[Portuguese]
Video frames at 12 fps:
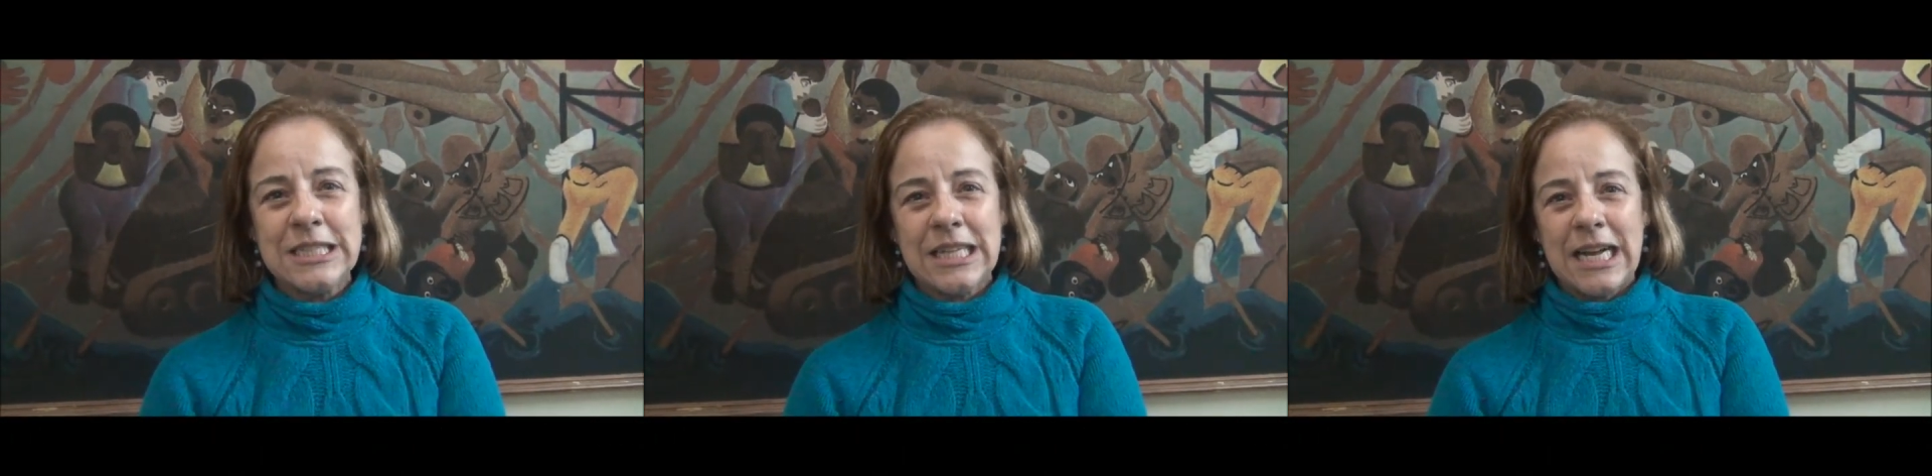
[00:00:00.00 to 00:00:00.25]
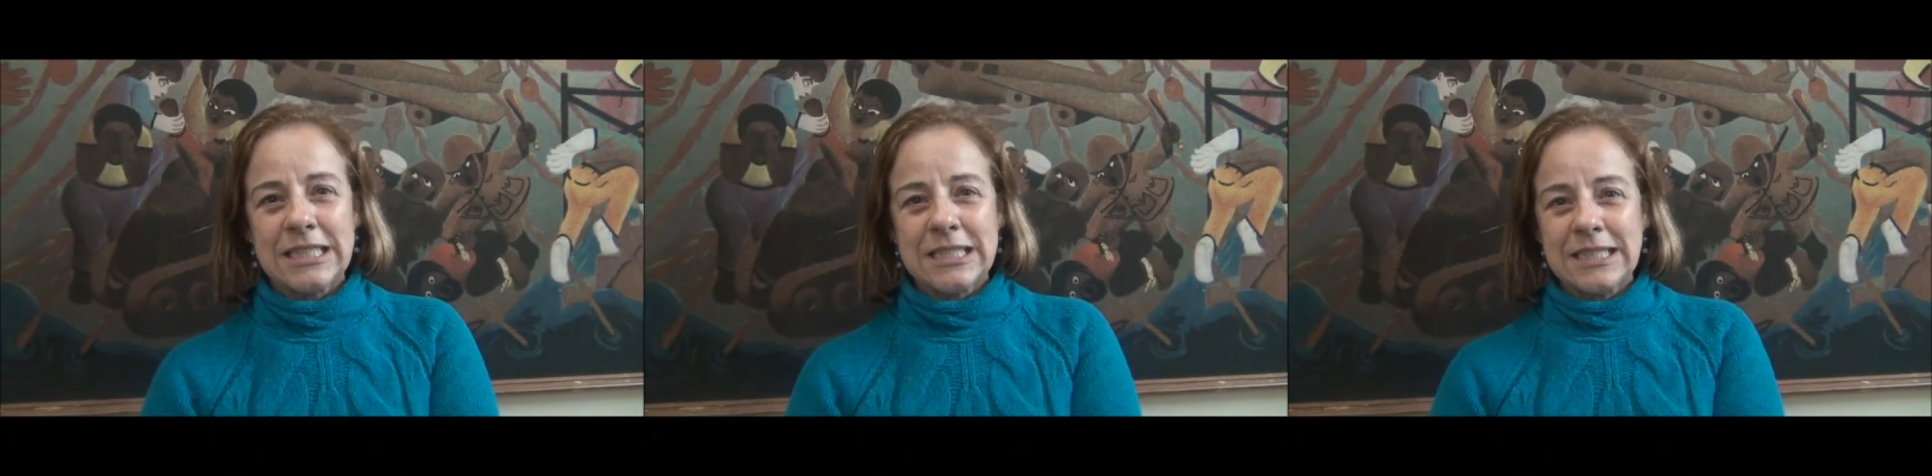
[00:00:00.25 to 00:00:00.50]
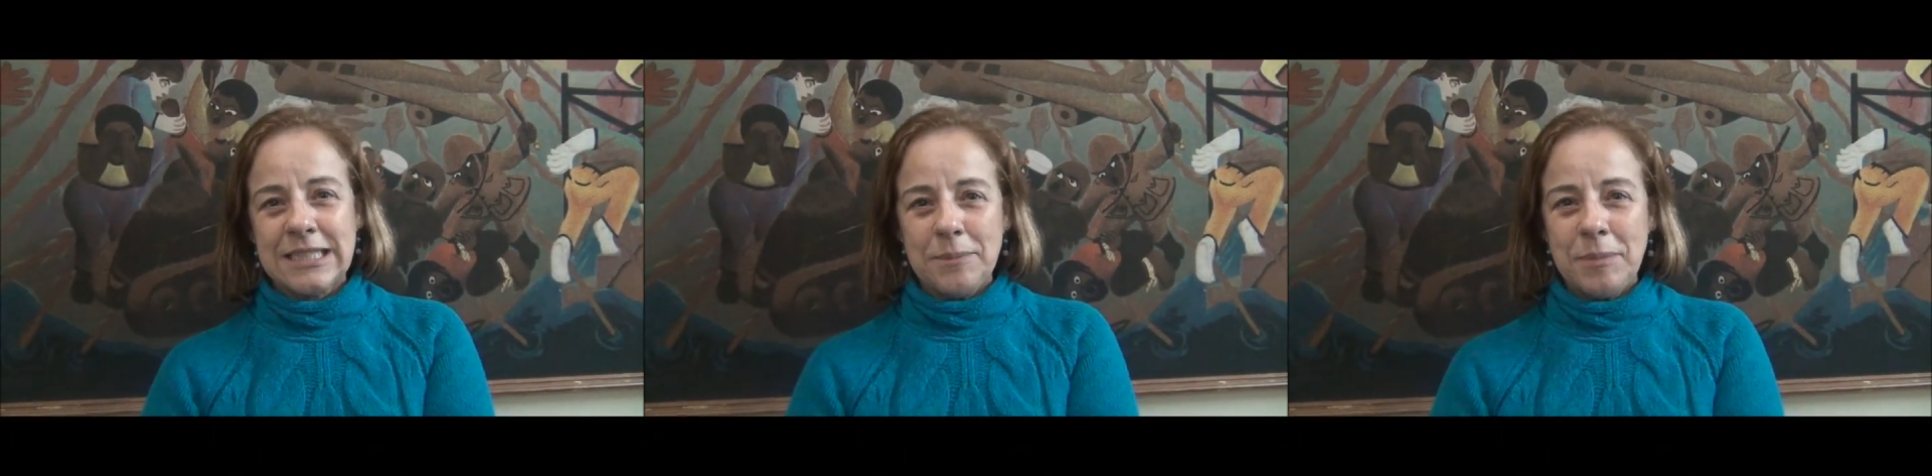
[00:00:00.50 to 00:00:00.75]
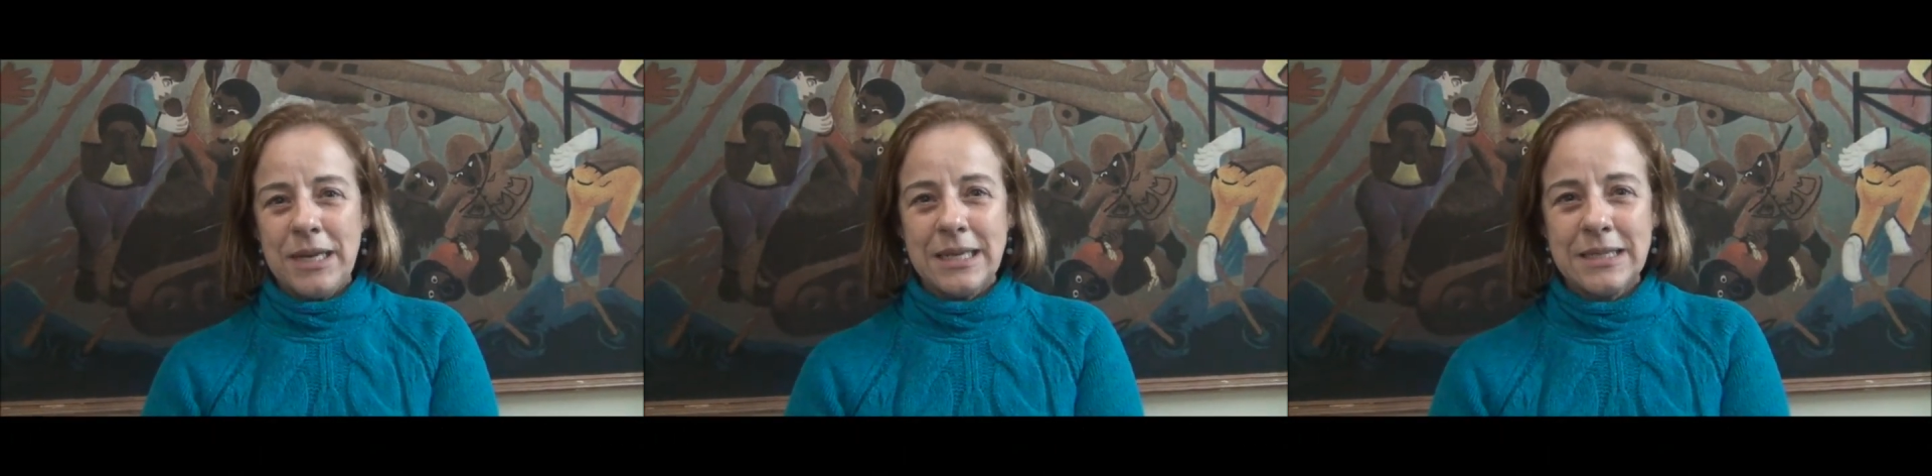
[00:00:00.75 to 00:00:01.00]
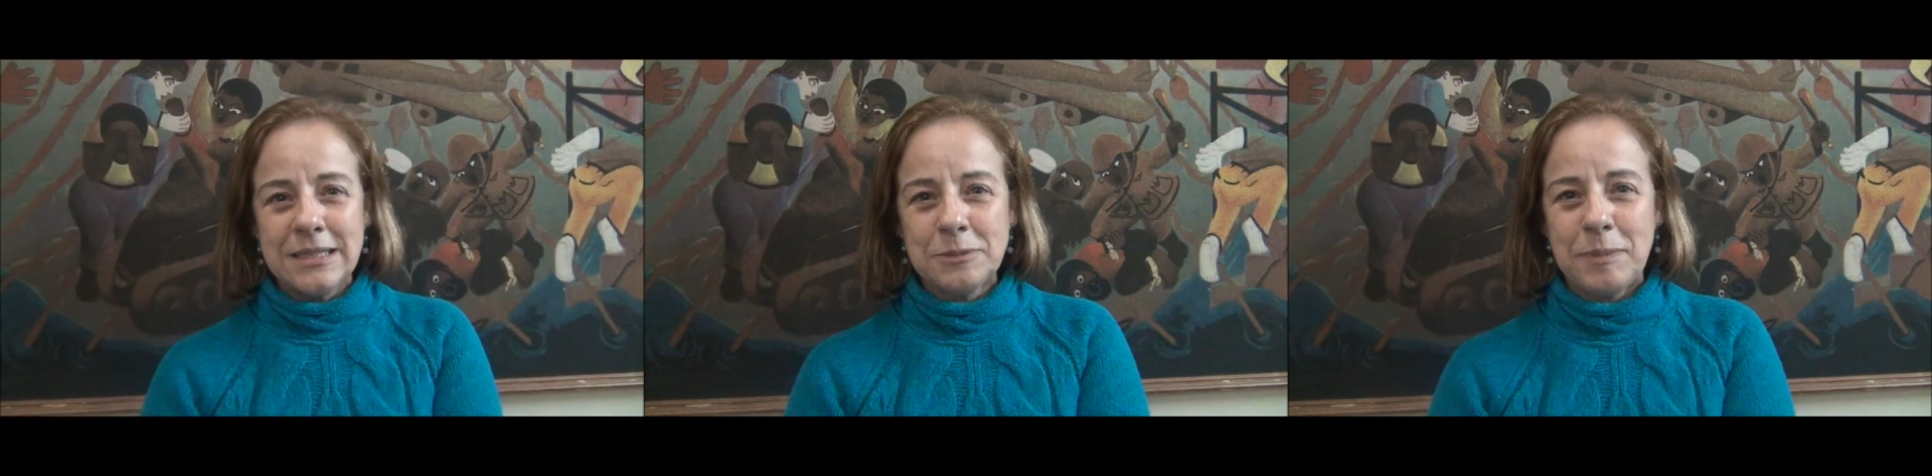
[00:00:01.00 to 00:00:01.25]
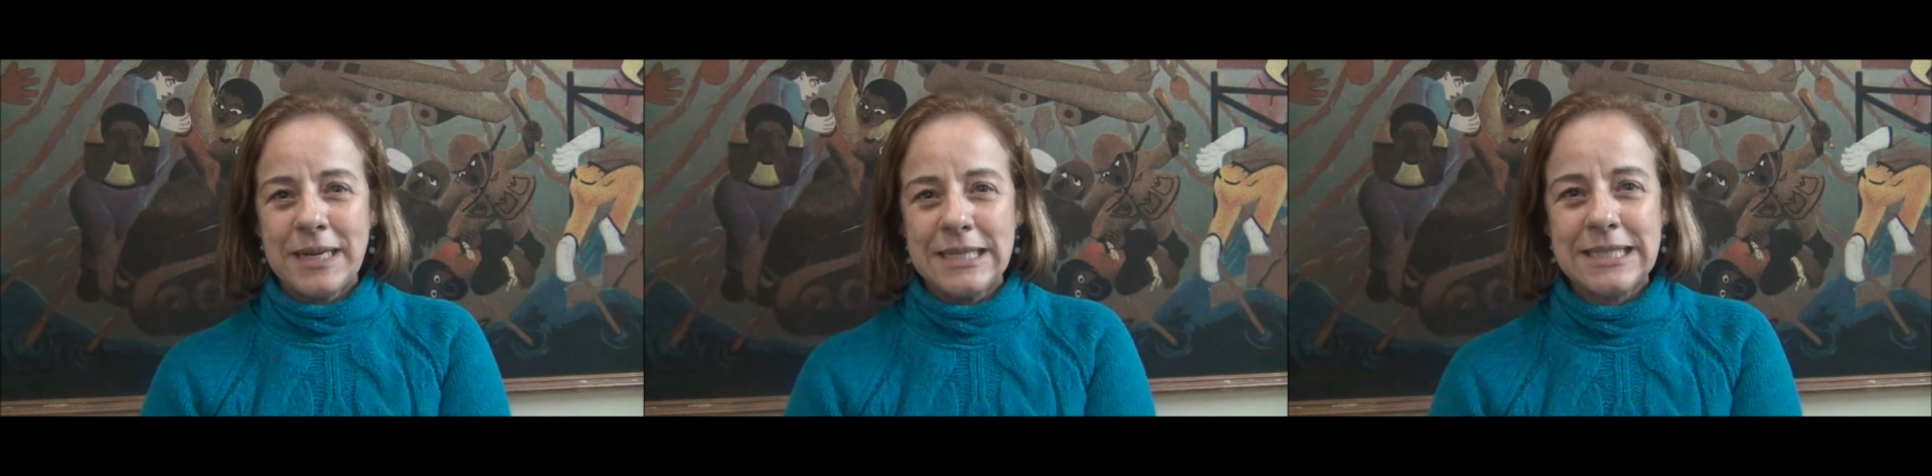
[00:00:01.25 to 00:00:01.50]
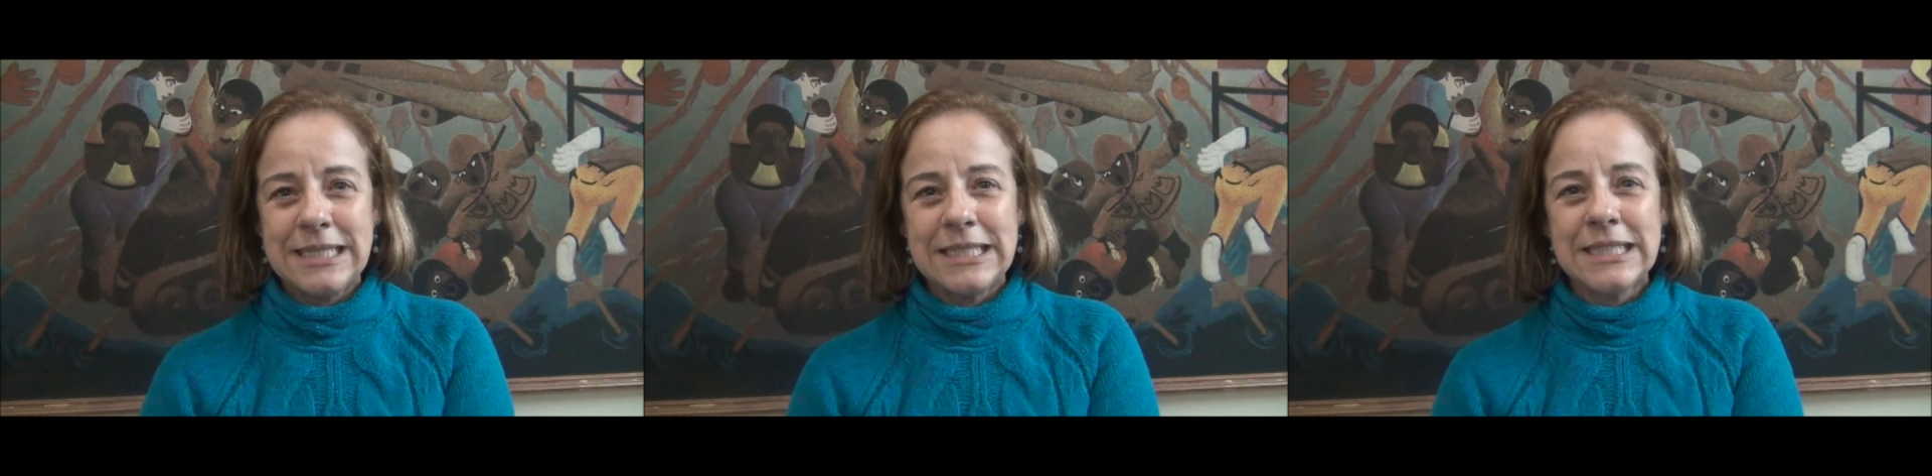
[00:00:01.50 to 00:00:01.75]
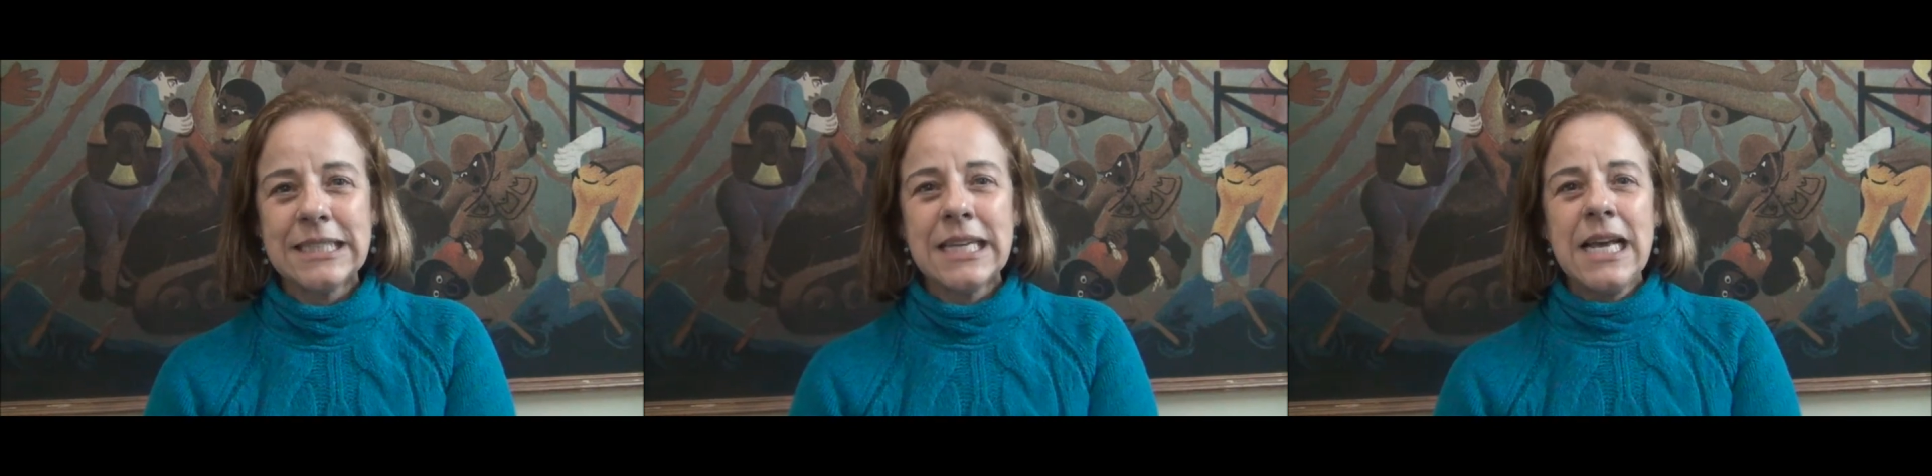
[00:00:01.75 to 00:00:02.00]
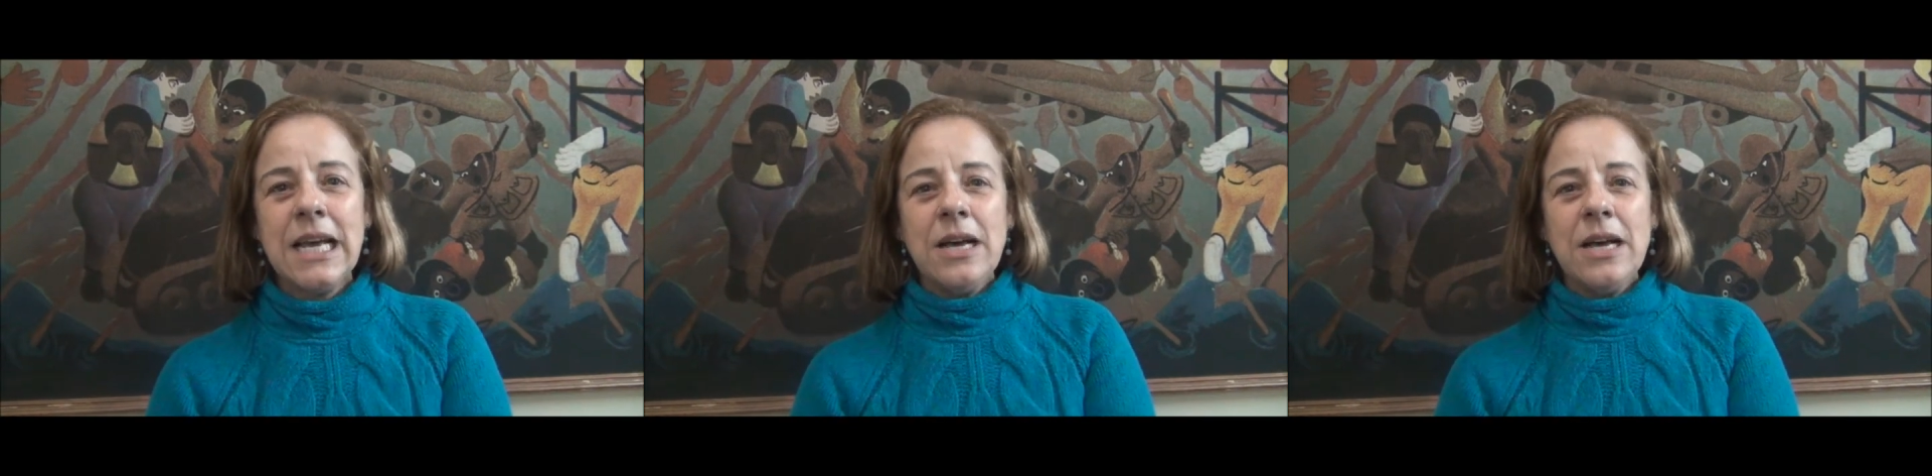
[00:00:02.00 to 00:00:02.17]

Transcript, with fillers: em datas semelhantes, parecidas,